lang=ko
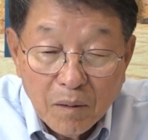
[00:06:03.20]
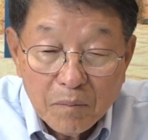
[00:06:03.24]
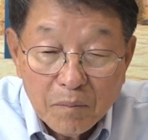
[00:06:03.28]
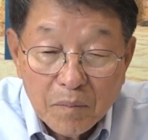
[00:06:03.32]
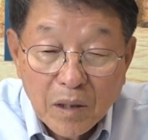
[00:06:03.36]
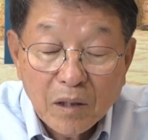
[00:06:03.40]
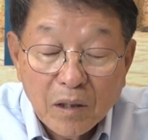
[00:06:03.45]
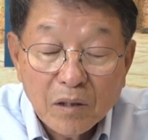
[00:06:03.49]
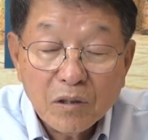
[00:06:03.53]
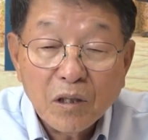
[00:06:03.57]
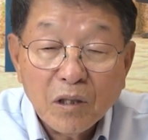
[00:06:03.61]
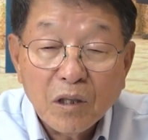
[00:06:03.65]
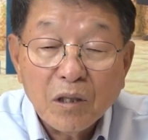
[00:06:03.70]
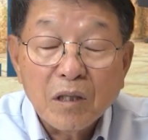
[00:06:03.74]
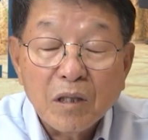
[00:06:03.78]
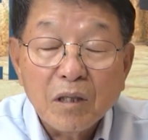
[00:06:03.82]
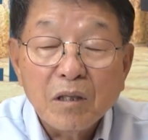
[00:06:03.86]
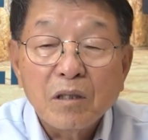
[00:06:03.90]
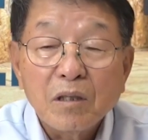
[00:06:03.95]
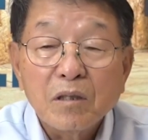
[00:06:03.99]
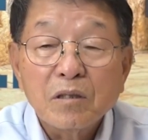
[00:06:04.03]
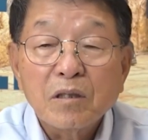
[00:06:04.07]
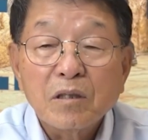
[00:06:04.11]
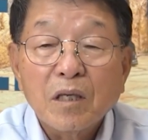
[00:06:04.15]
명성이
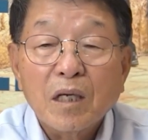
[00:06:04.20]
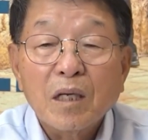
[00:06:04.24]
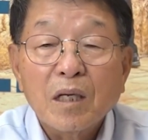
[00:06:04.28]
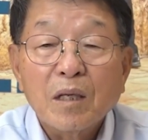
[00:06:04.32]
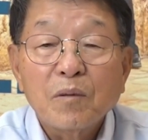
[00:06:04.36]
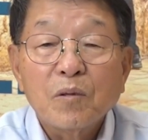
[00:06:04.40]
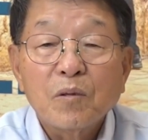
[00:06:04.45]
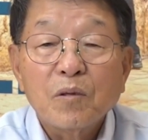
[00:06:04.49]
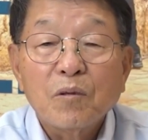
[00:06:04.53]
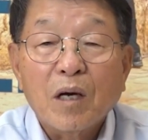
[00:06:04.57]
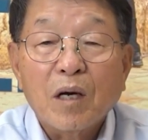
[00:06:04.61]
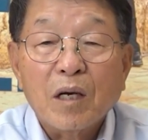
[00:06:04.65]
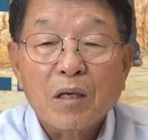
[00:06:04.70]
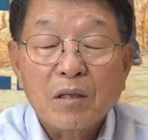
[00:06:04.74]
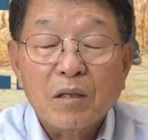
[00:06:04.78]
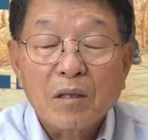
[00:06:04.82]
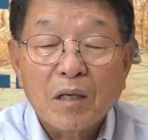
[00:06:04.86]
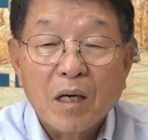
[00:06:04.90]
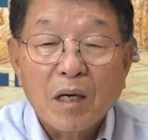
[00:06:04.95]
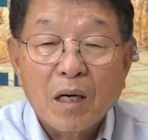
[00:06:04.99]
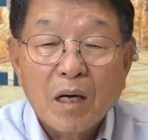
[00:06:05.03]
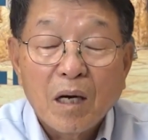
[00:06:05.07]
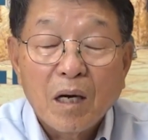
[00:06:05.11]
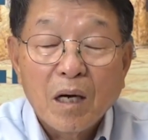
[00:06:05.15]
있는 사람이
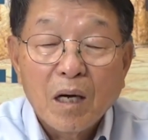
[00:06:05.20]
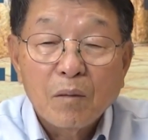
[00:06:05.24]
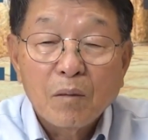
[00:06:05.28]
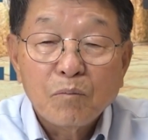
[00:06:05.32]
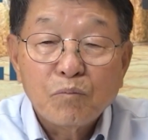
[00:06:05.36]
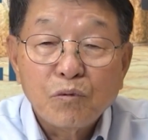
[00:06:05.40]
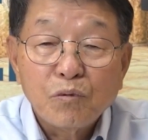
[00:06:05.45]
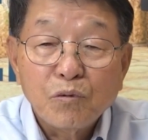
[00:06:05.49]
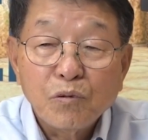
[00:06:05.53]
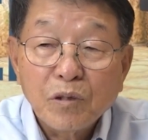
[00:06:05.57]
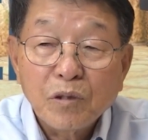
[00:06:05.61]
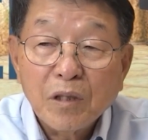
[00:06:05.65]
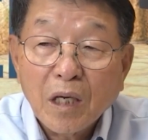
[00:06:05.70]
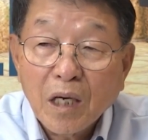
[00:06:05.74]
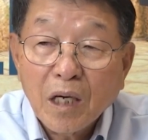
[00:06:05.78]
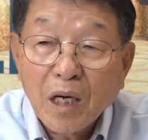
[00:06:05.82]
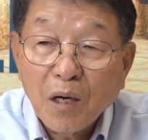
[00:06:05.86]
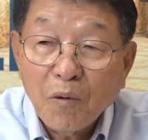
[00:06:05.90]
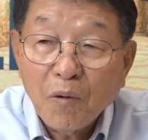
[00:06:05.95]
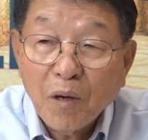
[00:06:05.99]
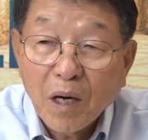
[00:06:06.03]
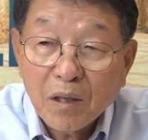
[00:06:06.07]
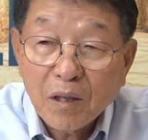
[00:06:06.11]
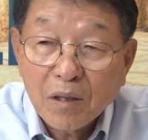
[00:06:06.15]
왔거나
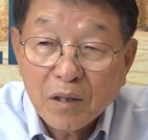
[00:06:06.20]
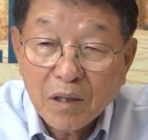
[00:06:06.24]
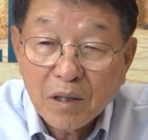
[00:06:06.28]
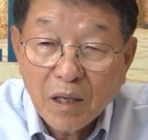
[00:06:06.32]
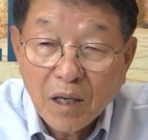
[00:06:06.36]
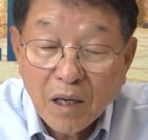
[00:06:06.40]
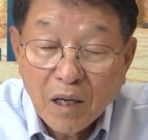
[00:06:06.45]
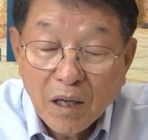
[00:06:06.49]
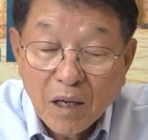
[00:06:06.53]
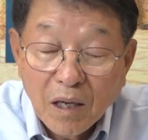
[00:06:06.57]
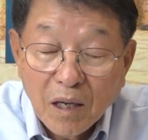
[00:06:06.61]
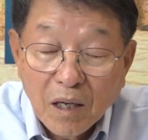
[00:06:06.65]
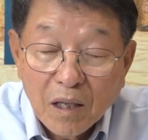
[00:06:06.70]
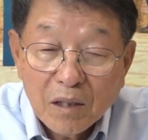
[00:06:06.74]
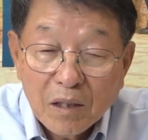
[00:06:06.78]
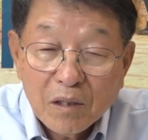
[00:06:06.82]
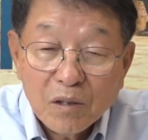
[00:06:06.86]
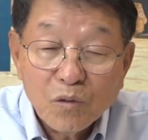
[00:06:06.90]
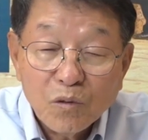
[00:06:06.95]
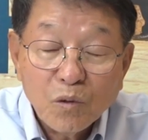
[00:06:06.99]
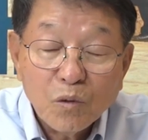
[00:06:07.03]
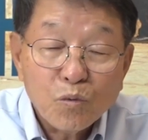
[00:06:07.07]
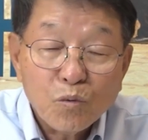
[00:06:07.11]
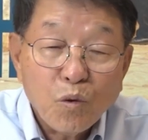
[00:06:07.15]
부자가 왔거나
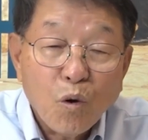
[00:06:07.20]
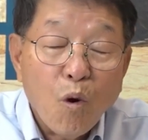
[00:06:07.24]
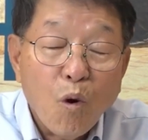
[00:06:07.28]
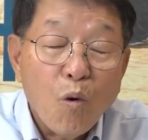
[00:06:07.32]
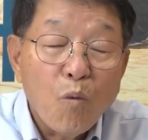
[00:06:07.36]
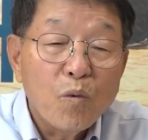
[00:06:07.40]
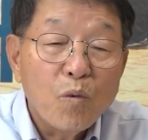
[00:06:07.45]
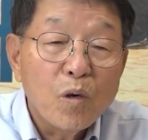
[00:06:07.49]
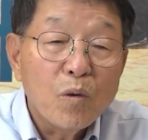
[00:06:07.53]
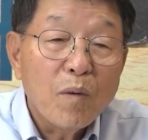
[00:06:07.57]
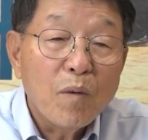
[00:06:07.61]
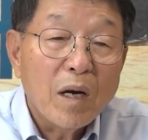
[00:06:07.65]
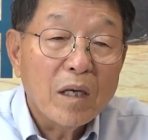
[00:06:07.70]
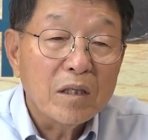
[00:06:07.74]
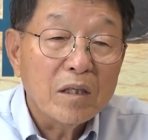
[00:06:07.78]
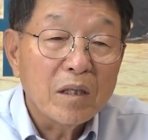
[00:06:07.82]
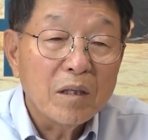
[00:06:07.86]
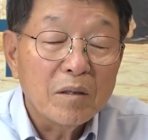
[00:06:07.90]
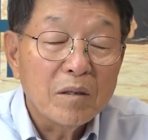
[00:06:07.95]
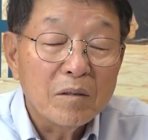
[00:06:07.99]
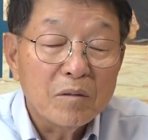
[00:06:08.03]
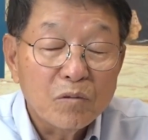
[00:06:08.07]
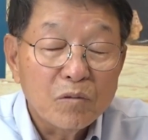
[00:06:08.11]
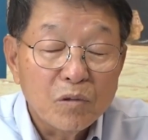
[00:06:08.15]
그리고 도움을
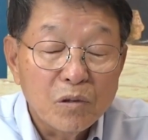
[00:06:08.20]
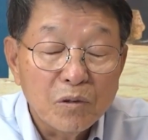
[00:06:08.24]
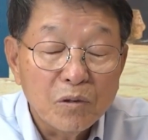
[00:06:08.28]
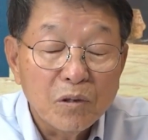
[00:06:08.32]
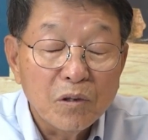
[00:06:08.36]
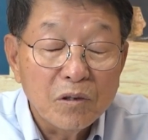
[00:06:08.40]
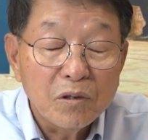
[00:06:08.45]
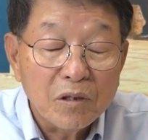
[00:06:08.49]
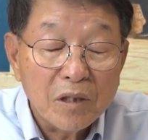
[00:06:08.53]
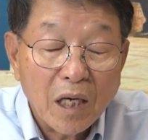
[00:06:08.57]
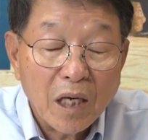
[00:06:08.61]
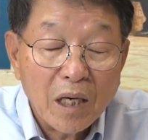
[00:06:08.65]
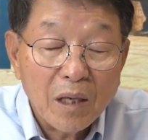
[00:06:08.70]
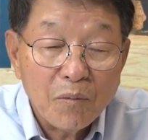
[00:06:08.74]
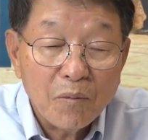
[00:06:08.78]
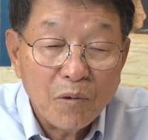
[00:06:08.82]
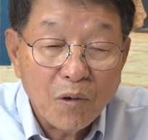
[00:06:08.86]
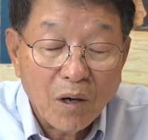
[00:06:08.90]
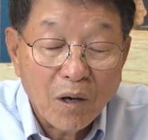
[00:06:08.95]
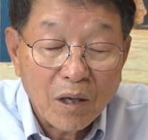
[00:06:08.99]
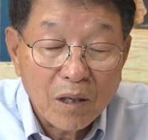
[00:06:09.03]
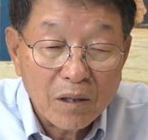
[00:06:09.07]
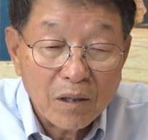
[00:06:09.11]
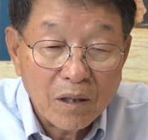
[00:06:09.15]
많이 주던
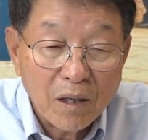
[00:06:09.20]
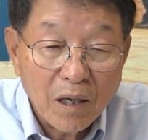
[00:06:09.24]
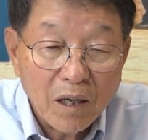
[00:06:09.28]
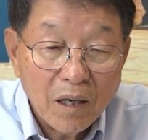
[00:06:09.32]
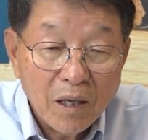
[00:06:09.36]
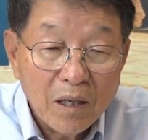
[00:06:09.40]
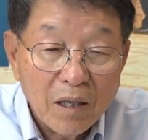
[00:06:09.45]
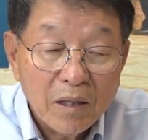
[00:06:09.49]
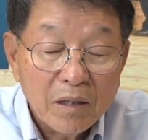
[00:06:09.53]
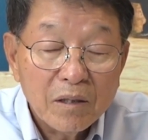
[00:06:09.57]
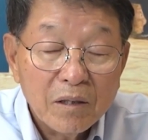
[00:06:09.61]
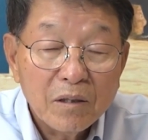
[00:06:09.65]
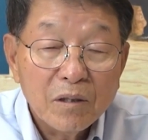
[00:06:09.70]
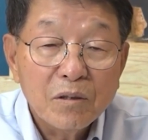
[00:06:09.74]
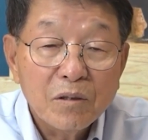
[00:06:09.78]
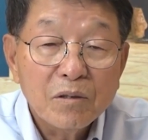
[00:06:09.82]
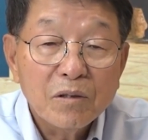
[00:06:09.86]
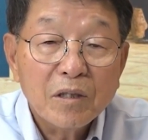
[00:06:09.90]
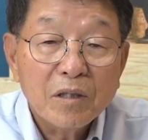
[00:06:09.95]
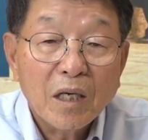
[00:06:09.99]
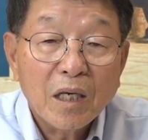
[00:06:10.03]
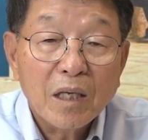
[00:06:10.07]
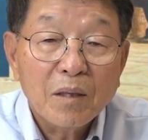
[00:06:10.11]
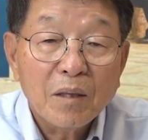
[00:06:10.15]
사람이 왔거나
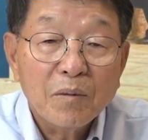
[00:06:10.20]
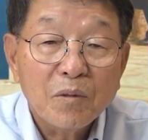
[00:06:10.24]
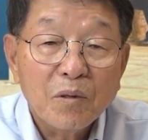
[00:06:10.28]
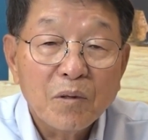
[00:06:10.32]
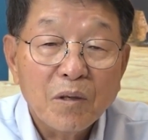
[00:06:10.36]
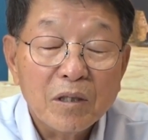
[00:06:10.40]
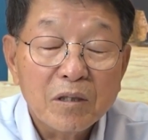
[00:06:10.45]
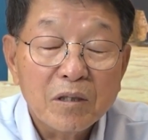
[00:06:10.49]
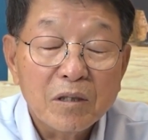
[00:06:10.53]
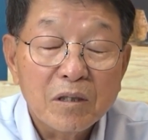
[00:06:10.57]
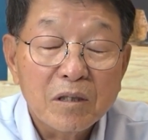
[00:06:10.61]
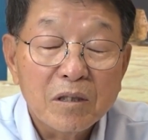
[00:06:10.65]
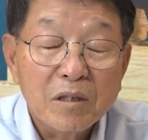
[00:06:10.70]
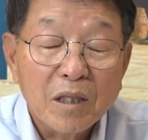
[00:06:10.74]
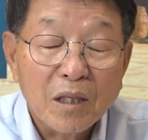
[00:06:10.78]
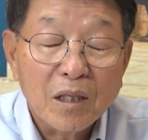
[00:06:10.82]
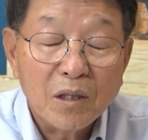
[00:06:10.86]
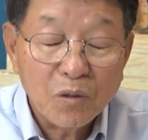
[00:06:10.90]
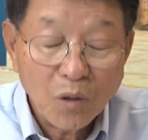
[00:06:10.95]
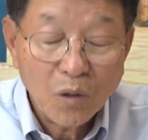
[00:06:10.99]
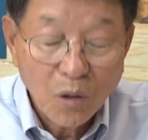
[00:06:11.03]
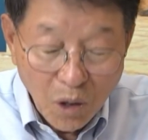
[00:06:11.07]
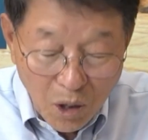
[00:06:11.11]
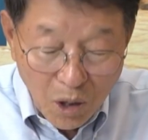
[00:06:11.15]
이런 사람이
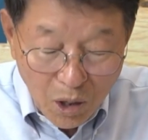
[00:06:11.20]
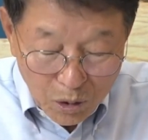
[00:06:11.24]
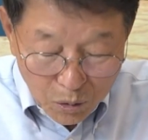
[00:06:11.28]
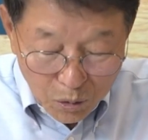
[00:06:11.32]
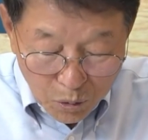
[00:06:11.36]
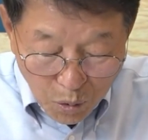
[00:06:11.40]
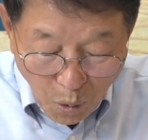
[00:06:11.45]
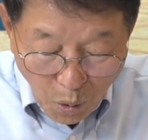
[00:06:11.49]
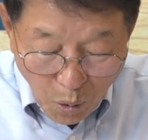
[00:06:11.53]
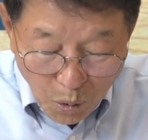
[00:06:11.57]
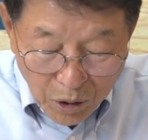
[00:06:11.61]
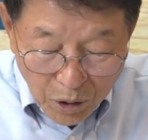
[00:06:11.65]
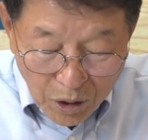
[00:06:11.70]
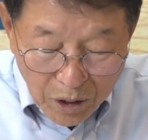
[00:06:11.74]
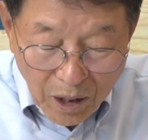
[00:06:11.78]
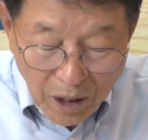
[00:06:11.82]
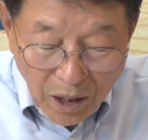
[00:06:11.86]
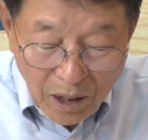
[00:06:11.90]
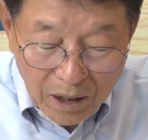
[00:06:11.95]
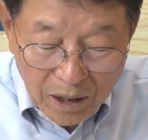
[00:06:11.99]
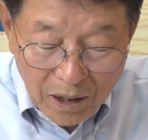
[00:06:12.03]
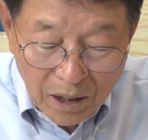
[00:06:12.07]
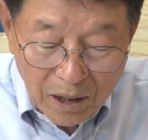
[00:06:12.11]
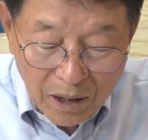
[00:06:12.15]
왔을지라도
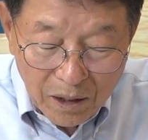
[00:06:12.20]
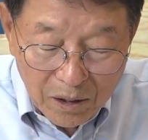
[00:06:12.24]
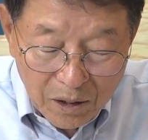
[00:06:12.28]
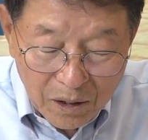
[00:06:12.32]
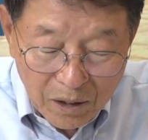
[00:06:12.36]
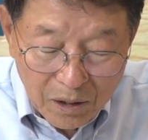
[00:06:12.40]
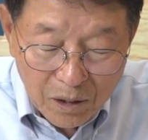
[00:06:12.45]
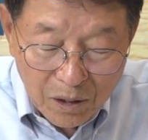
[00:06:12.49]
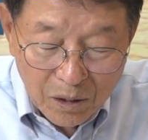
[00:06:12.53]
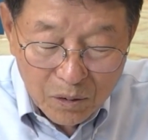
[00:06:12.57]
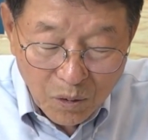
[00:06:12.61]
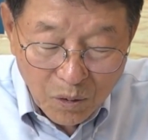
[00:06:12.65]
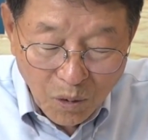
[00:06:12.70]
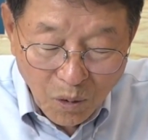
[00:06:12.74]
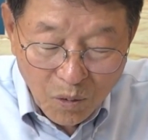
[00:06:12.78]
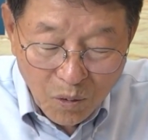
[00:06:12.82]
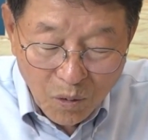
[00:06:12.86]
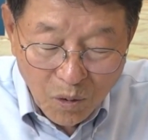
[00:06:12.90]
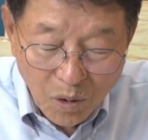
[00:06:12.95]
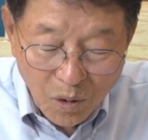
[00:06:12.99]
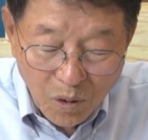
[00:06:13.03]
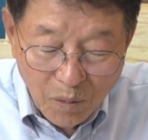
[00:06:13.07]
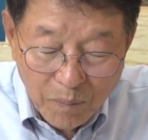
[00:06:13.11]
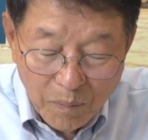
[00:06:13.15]
동일하게 너는
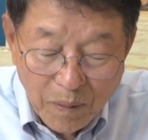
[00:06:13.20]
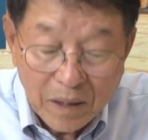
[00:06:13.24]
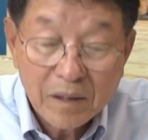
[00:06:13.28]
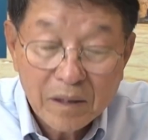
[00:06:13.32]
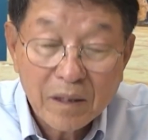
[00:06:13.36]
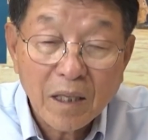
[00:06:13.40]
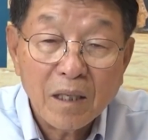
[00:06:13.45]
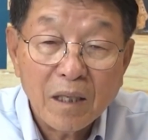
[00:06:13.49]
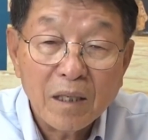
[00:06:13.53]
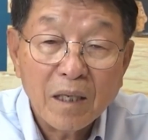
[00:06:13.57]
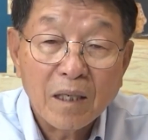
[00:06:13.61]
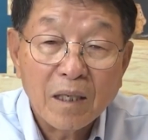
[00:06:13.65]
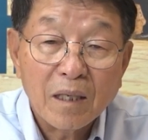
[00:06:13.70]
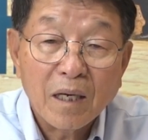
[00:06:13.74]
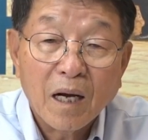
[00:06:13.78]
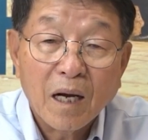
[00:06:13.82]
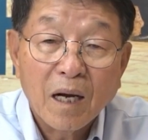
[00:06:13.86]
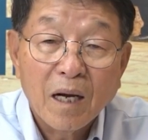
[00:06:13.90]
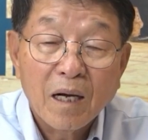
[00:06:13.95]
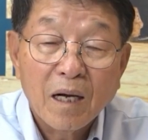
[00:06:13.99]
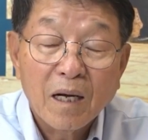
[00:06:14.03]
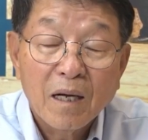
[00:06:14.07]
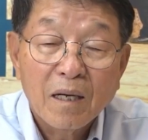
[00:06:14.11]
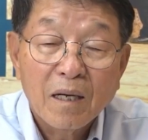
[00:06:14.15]
놓고 판단을 해라.